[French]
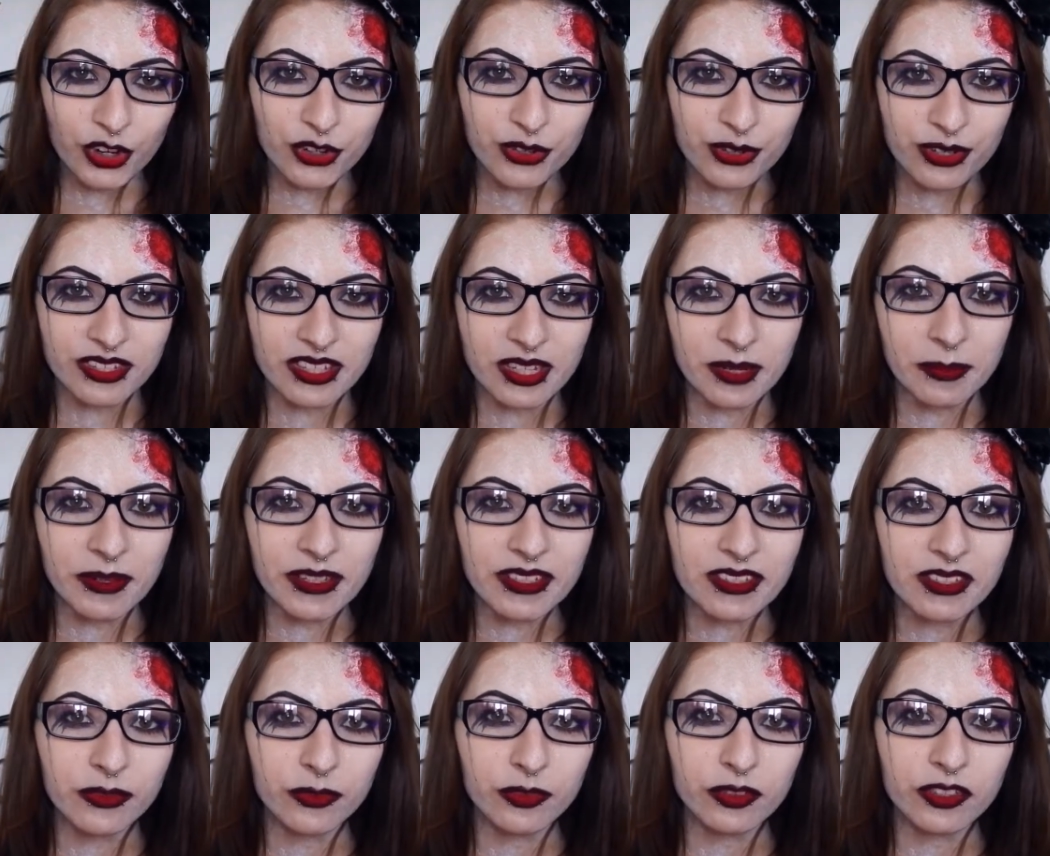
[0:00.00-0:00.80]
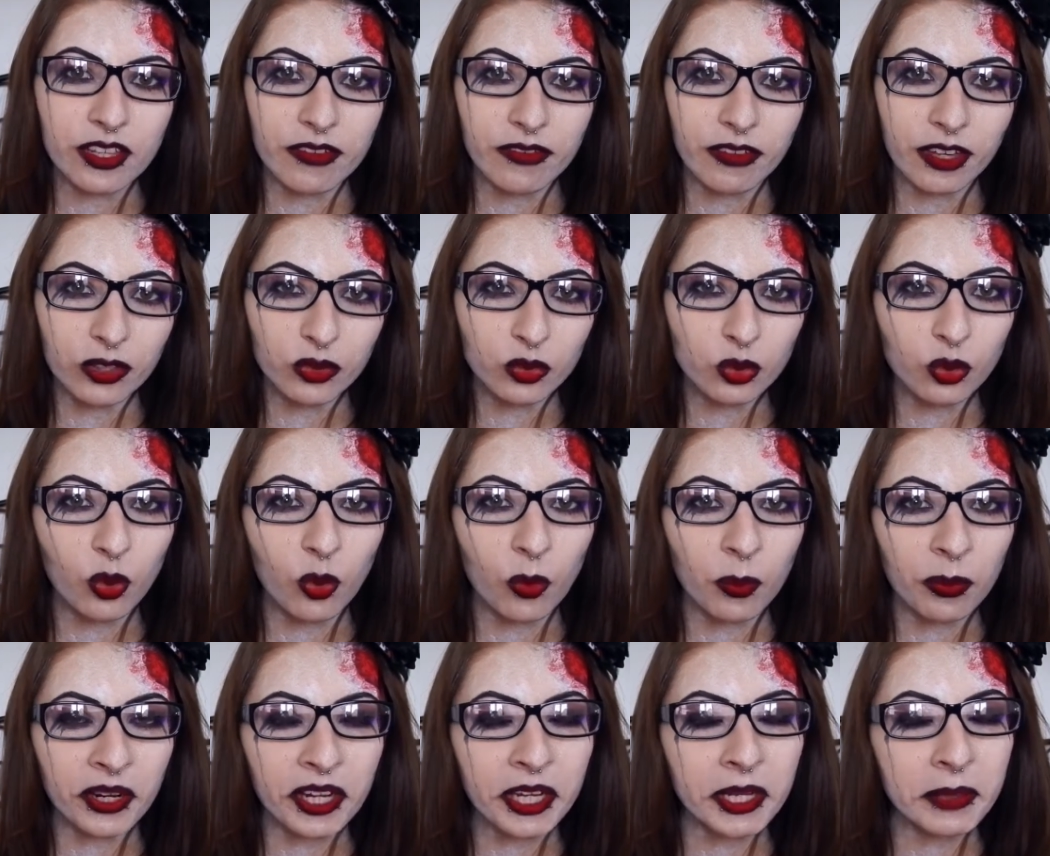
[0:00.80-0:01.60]
Je sais pas si vous avez tout
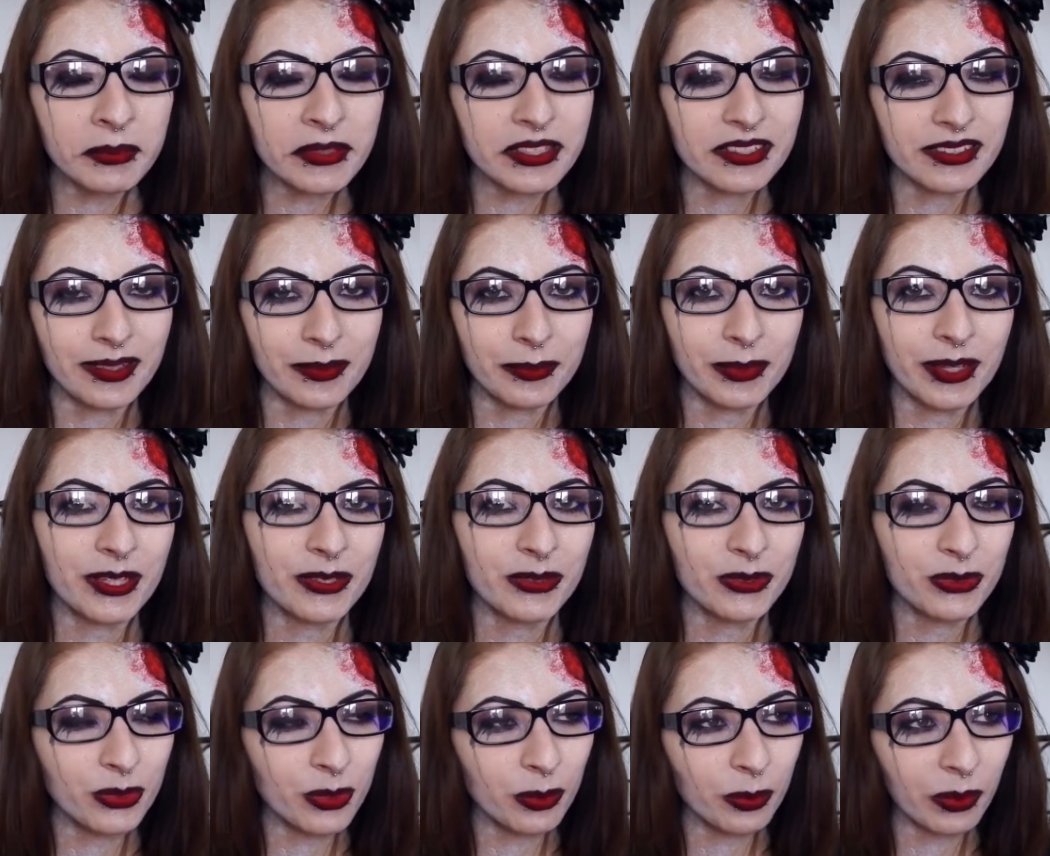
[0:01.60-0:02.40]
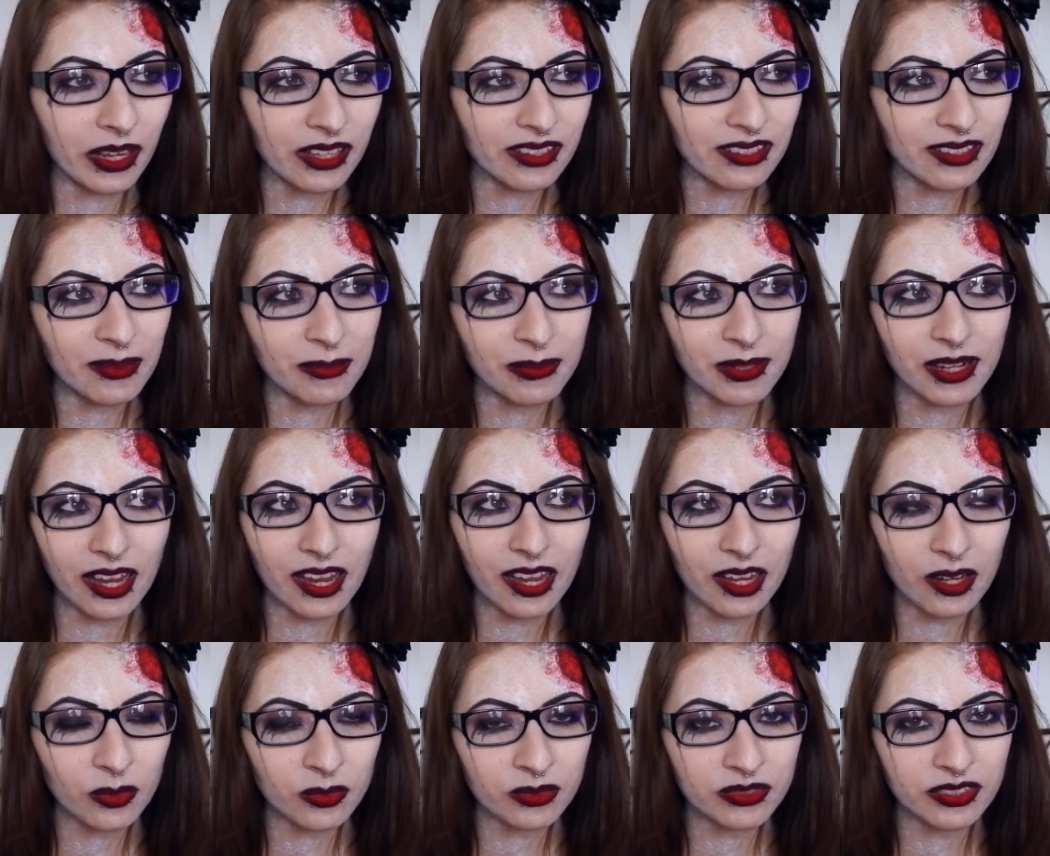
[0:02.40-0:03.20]
compris, mais c'est pas super simple à
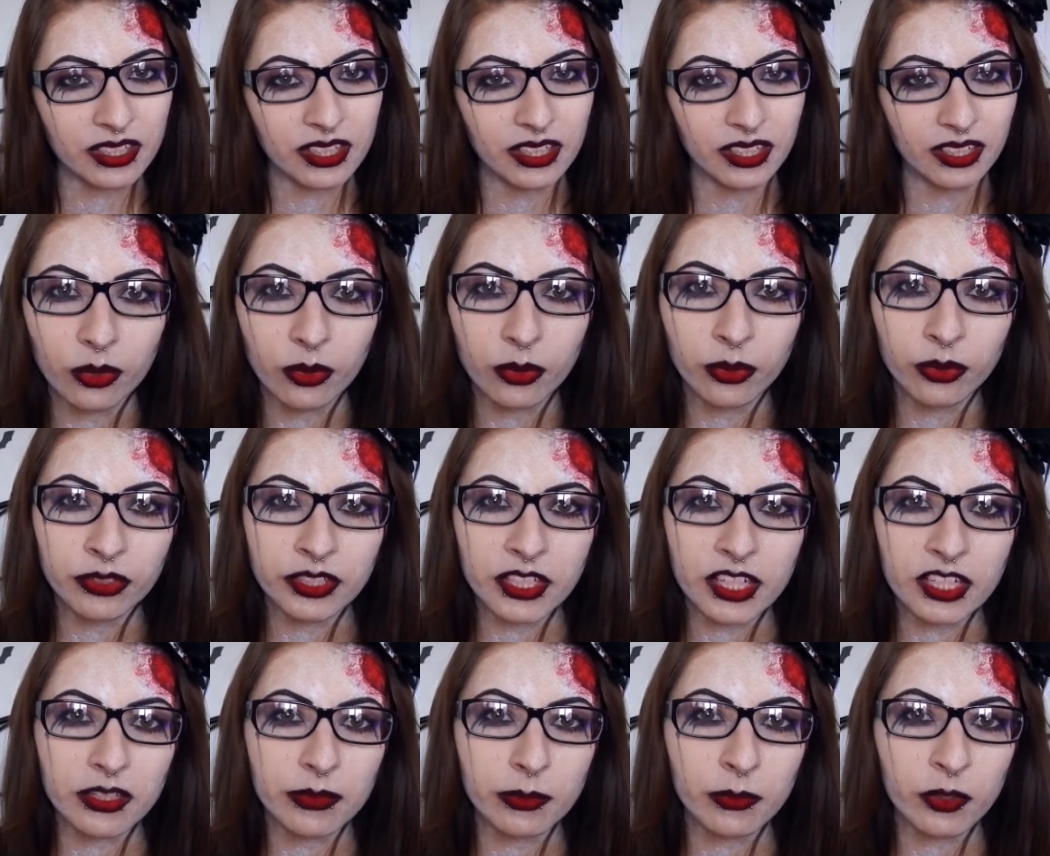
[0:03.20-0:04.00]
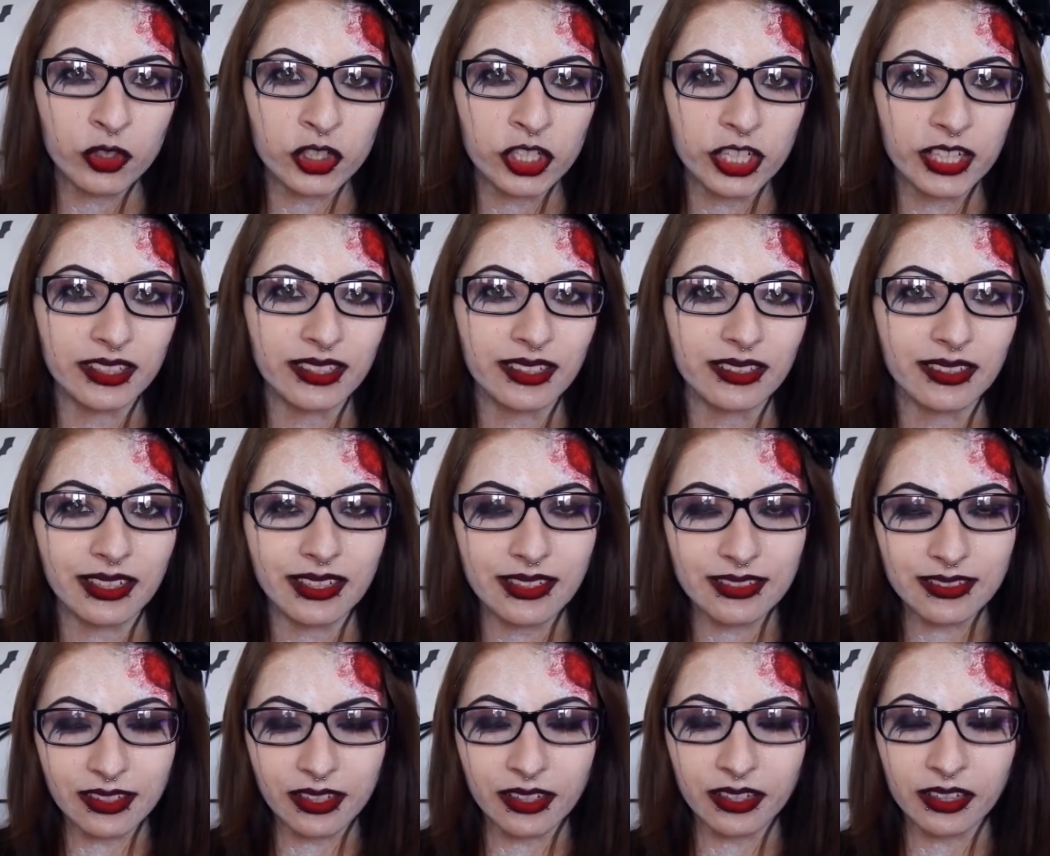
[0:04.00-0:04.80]
raconter. Honnêtement, j'ai été
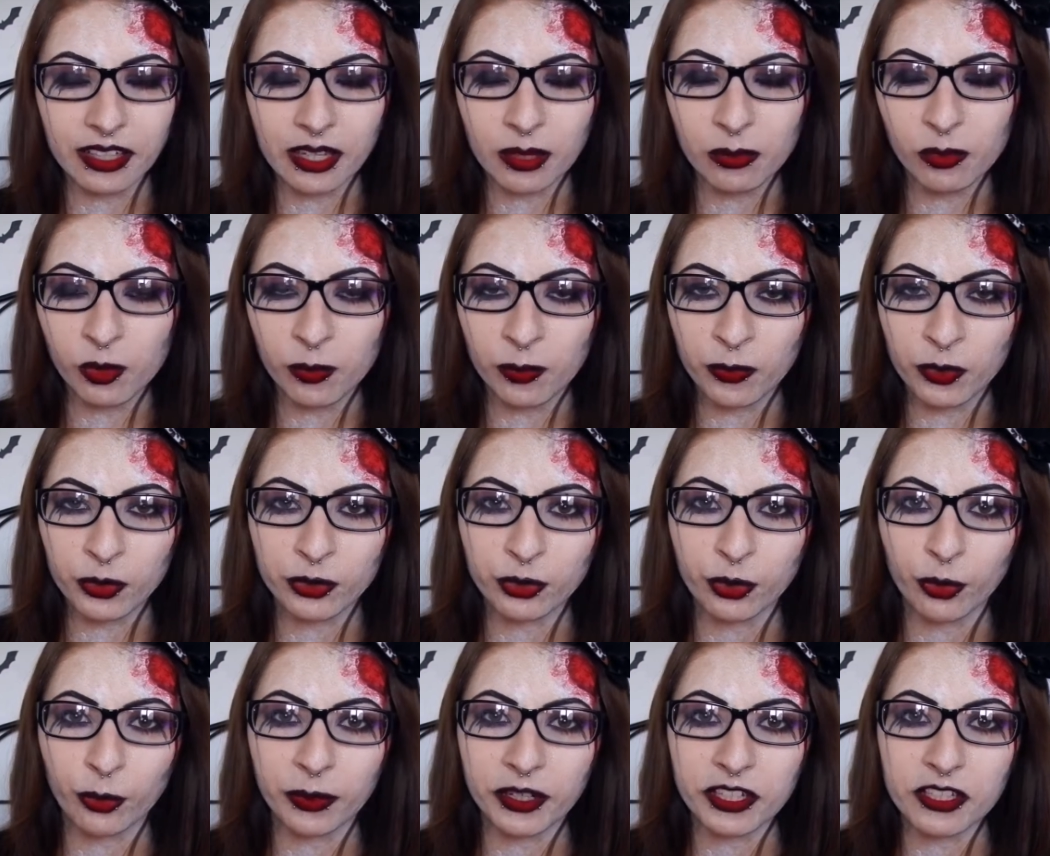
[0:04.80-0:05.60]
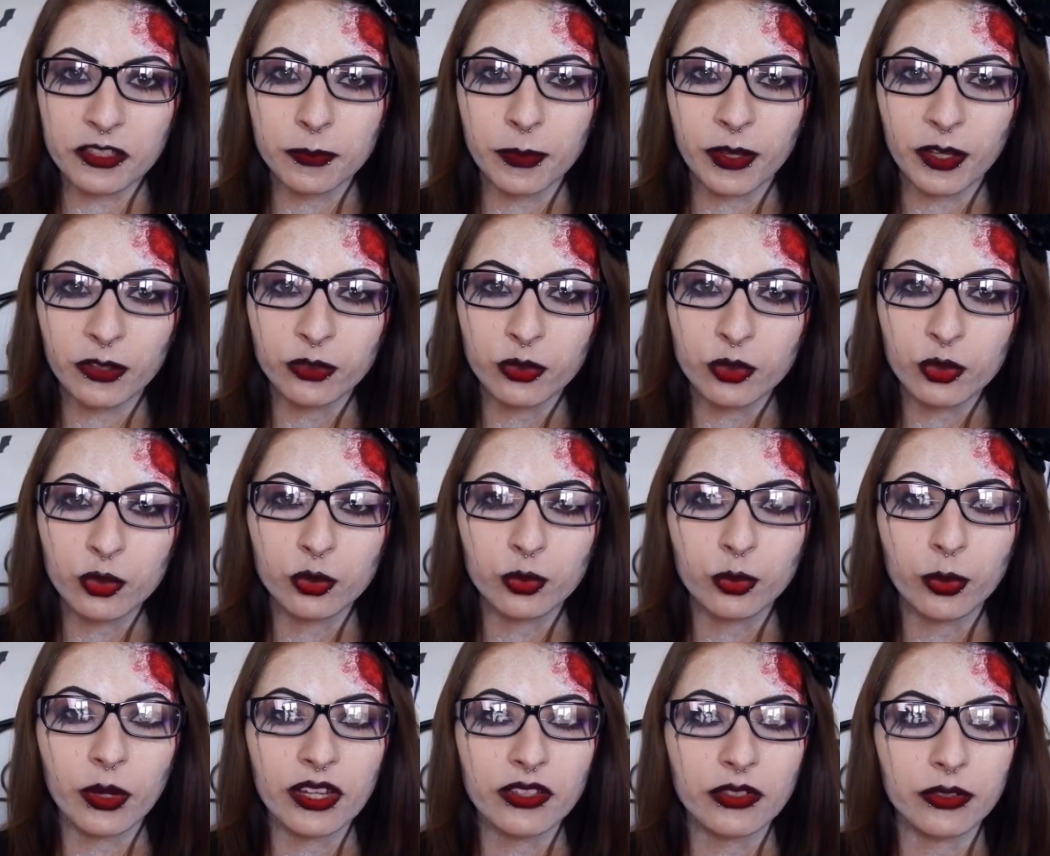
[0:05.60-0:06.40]
très agréablement surprise par ce
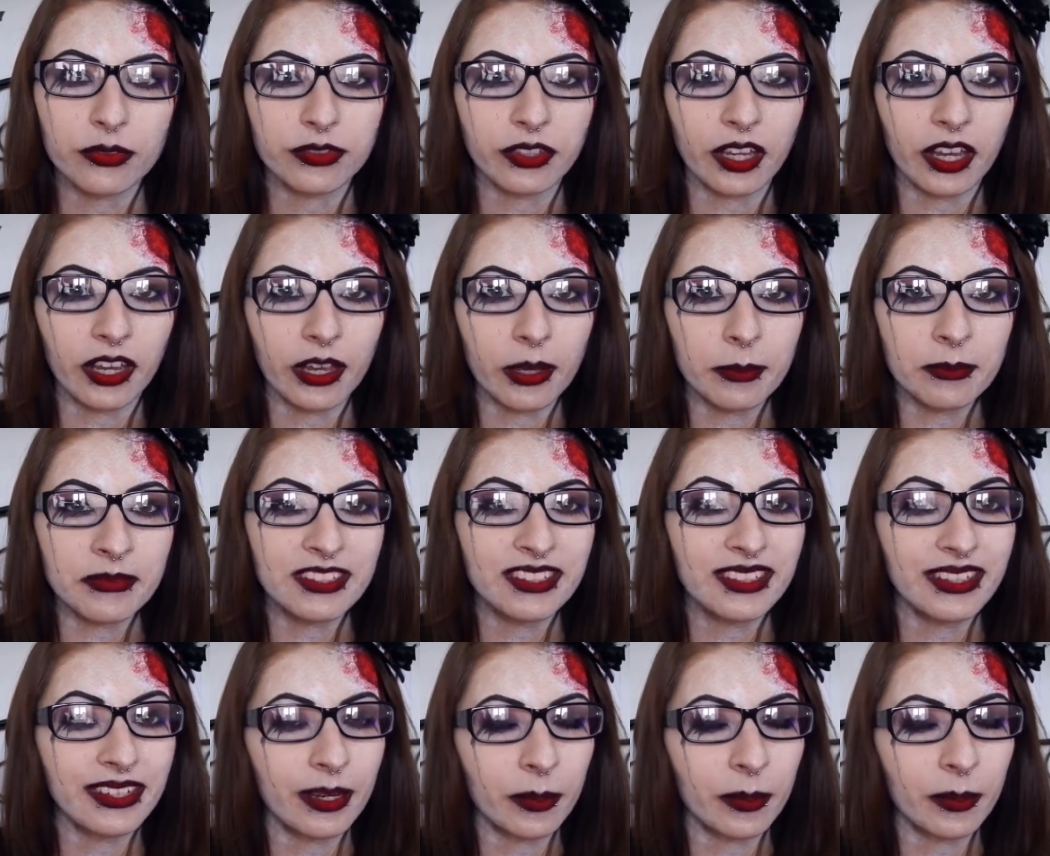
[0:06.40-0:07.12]
choix de faire comme si